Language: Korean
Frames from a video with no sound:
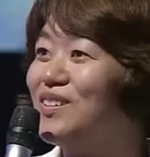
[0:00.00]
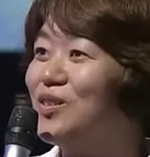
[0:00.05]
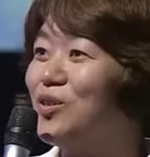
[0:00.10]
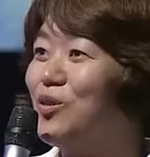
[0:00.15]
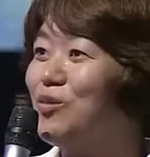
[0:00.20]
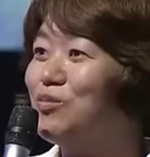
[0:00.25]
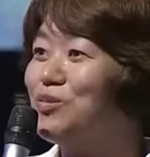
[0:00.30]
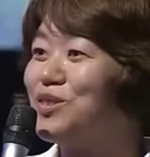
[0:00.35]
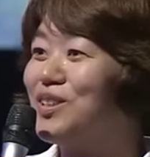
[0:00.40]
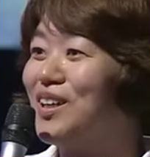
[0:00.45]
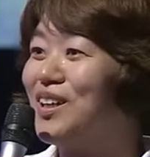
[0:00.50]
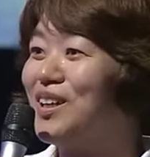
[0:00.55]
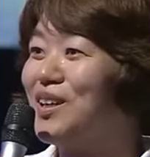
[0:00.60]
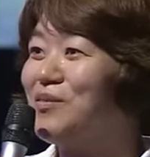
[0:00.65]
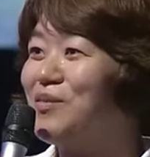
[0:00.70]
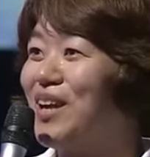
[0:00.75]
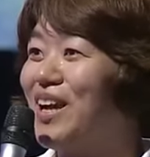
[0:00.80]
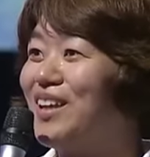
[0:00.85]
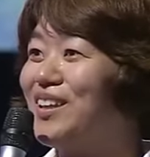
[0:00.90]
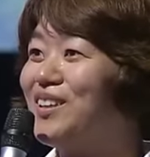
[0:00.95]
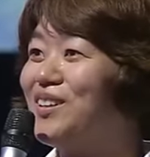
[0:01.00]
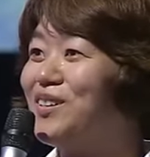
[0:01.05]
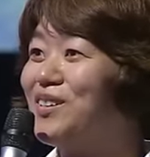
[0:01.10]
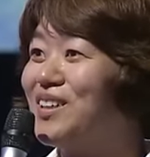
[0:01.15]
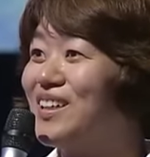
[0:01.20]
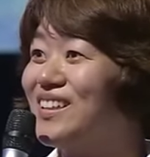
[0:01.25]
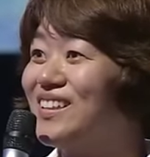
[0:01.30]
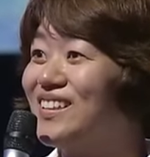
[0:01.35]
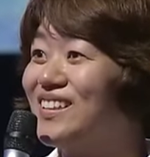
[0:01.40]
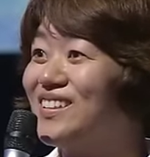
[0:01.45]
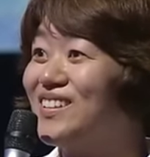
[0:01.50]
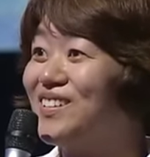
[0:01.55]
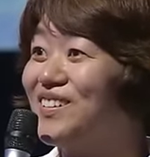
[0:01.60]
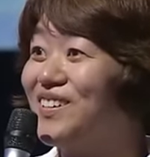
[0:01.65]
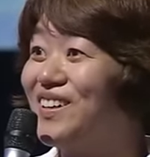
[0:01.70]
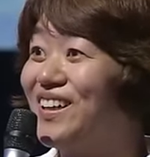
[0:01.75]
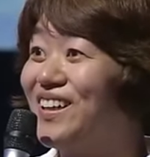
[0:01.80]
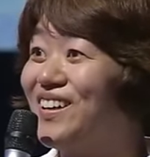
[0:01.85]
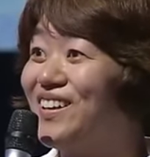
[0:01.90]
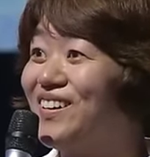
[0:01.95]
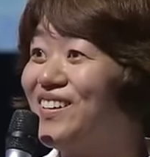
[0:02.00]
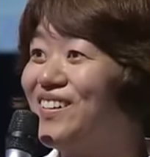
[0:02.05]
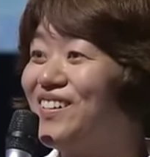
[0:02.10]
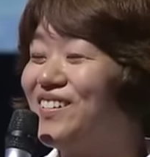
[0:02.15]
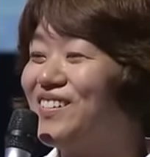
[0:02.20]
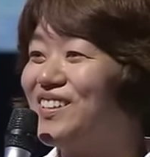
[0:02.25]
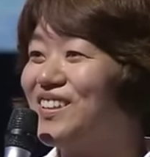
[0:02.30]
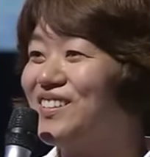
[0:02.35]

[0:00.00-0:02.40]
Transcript: 너무 사람이 한결같은 거예요.